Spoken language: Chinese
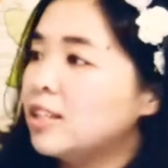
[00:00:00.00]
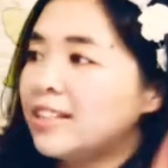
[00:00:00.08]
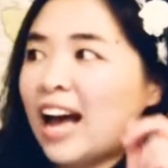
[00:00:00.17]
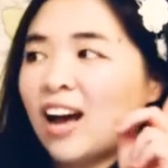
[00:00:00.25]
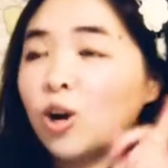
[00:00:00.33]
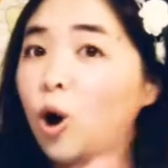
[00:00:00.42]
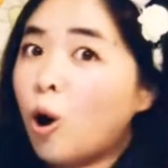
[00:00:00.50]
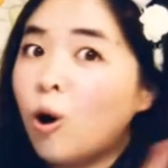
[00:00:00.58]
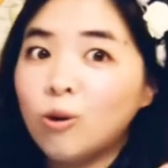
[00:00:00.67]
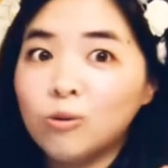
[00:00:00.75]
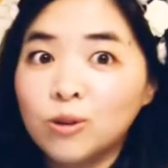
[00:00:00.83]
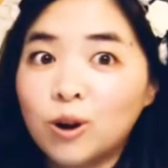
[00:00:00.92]
当
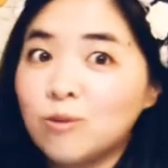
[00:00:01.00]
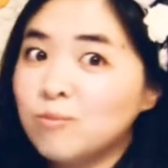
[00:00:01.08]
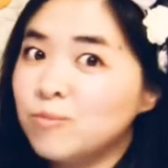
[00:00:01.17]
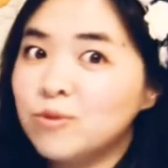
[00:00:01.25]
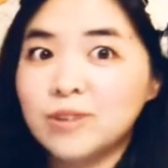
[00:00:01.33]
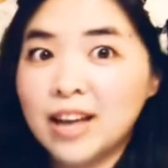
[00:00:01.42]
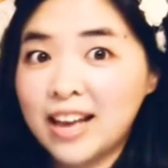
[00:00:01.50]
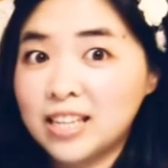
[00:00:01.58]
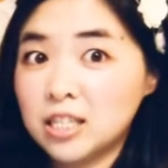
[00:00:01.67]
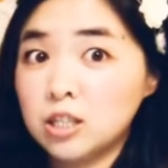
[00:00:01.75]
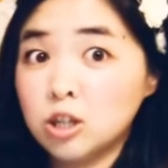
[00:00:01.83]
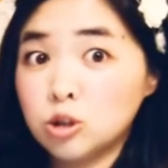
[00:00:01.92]
恐龙不开
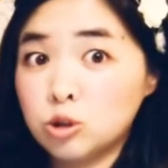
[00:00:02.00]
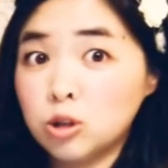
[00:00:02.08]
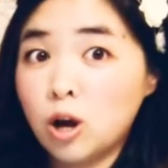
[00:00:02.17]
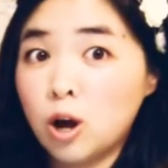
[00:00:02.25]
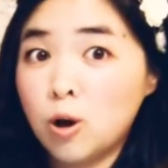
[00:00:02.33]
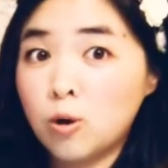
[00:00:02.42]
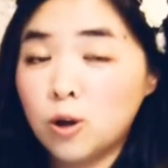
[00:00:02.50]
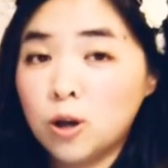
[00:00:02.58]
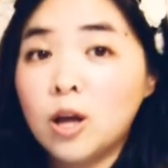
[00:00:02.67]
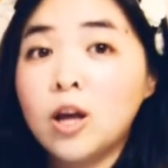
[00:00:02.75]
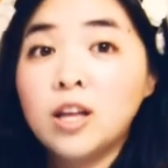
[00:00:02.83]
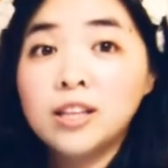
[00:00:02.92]
心的时候，
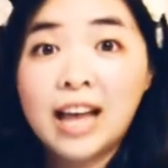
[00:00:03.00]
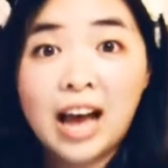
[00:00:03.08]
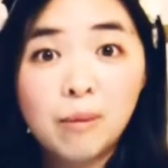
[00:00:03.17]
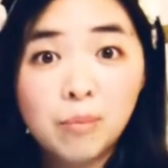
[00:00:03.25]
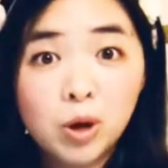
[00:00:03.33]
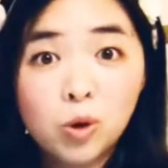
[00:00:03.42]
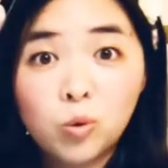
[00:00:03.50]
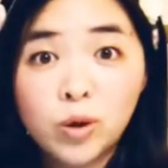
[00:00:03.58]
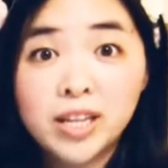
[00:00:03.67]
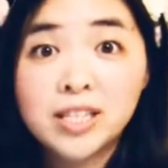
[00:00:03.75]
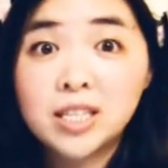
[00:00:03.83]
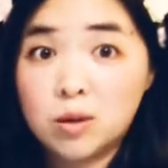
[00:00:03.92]
他们
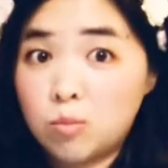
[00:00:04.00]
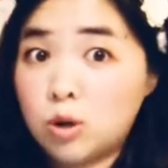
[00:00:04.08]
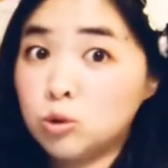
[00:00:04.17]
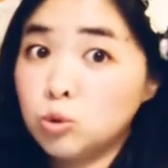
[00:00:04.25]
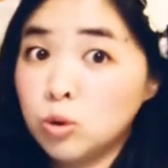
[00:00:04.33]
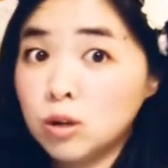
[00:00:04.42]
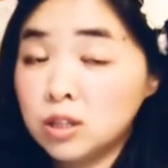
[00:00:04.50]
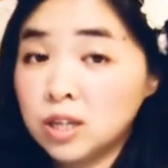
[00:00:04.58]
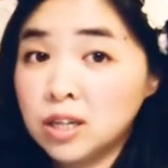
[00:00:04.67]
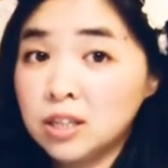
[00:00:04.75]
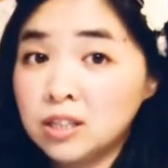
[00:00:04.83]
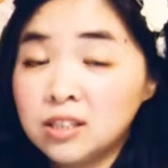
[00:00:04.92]
会怎么做
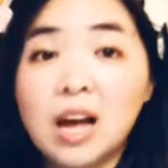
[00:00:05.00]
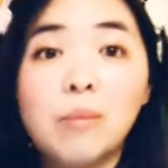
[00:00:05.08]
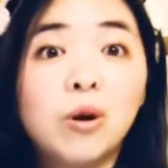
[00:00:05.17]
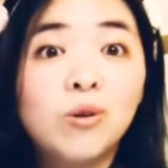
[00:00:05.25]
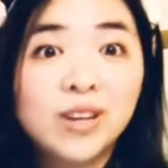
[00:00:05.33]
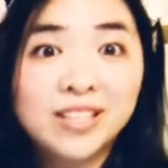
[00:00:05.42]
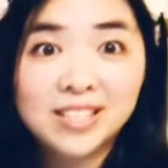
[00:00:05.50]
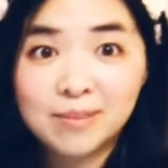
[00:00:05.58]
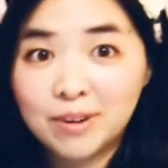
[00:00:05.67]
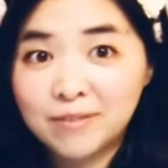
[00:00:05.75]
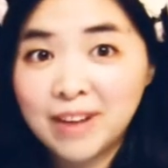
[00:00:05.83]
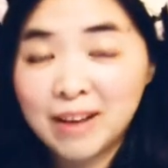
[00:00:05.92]
呢？他们会怎
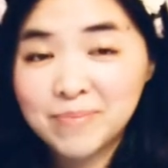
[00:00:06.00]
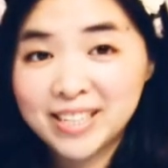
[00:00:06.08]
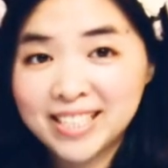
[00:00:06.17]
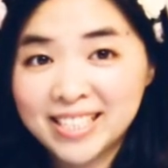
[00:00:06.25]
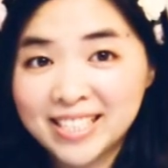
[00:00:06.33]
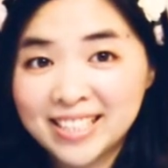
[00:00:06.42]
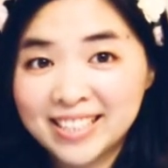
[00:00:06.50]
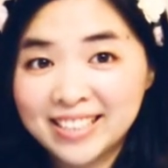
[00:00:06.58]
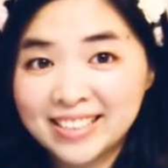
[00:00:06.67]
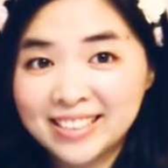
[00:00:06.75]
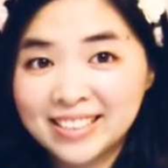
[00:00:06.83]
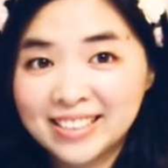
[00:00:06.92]
么发脾气
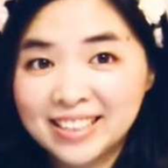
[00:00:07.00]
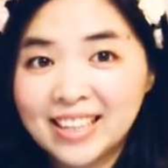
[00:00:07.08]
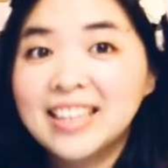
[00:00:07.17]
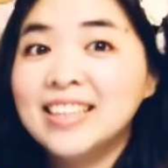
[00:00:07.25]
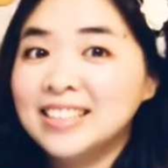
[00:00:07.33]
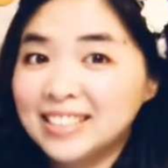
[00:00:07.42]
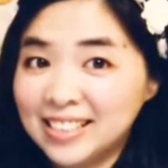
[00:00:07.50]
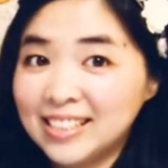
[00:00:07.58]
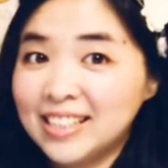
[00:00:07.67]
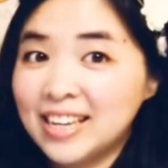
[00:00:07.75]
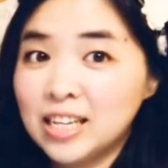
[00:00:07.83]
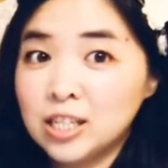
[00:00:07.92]
呢？今
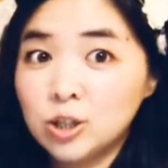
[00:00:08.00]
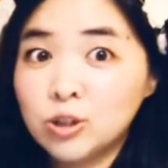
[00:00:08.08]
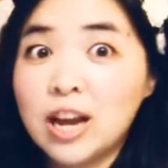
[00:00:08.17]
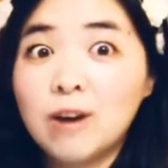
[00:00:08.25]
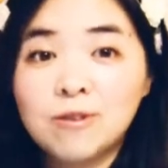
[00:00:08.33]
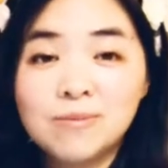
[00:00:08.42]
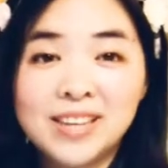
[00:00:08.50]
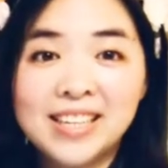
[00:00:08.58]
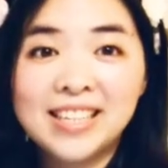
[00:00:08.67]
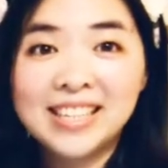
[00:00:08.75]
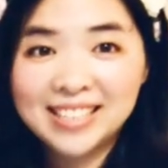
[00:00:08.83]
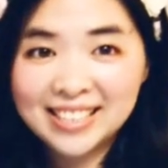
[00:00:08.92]
天就让我们
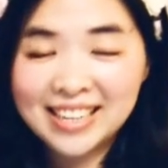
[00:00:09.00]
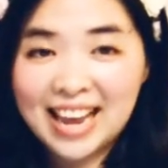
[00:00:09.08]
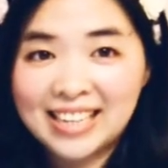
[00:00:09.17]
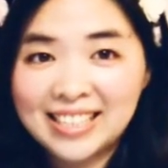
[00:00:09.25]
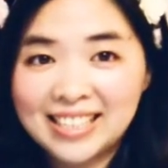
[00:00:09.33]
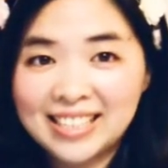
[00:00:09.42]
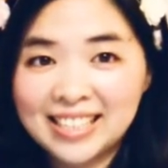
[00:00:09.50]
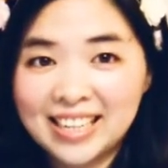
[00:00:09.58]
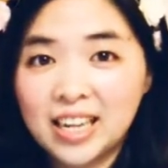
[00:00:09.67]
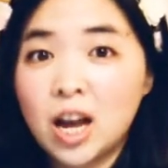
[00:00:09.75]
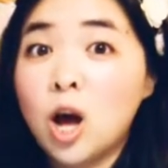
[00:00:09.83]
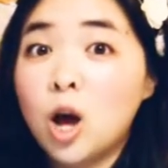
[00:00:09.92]
一起来听
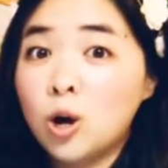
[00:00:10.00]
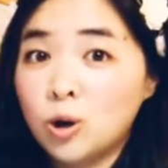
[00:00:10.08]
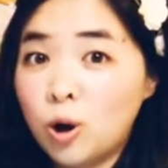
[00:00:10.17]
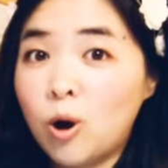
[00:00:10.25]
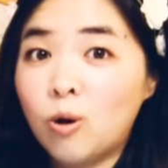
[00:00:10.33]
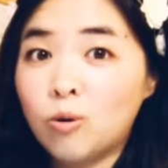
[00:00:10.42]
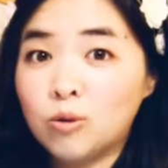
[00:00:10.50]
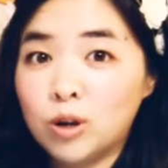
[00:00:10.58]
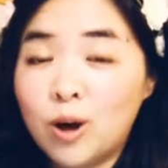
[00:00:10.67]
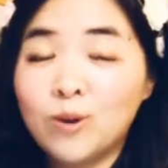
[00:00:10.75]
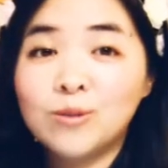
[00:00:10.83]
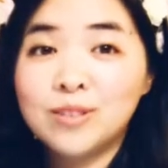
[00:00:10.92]
听恐
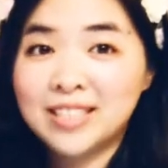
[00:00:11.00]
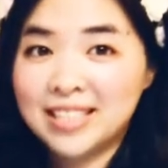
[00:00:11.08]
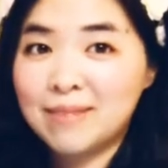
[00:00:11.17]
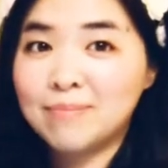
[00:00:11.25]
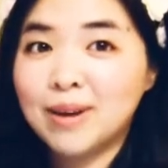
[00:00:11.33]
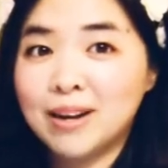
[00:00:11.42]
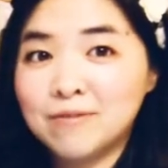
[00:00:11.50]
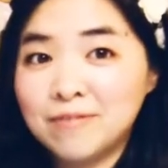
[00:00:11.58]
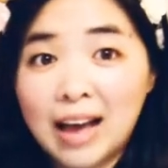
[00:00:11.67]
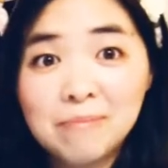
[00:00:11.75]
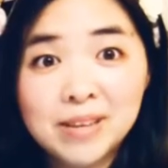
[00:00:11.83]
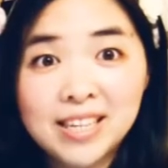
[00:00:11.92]
龙怎么
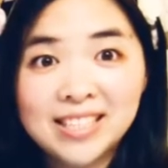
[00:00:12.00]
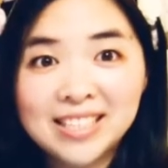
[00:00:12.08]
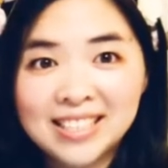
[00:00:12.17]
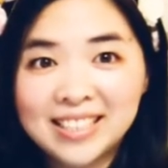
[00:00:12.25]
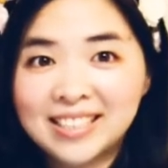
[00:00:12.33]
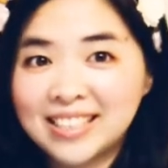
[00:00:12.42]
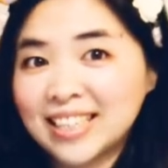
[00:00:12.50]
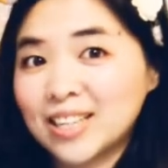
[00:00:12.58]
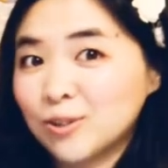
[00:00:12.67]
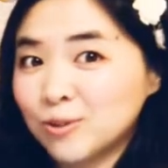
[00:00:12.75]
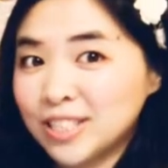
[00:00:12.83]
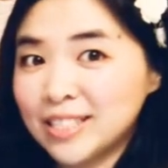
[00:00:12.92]
发脾气这个
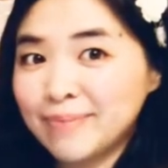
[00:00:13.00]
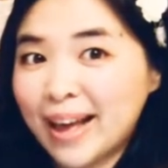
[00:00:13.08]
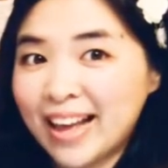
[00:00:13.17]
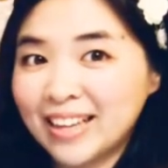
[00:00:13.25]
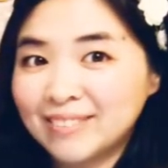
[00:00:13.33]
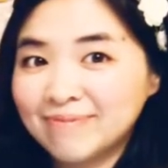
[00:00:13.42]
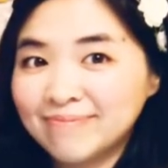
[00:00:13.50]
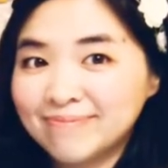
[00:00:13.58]
故事吧。